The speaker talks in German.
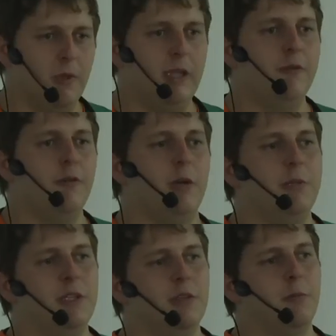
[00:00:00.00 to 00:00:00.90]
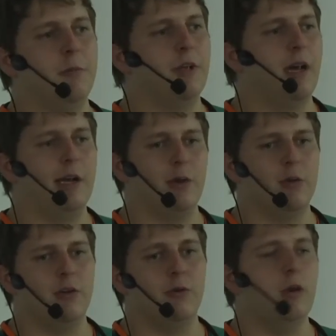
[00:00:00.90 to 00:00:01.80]
Hilfe anbietet beim Tragen
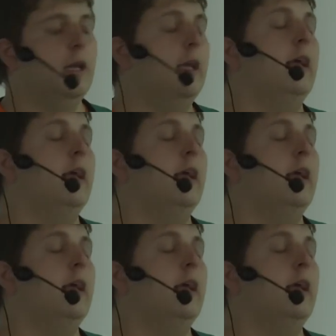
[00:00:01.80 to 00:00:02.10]
oder so.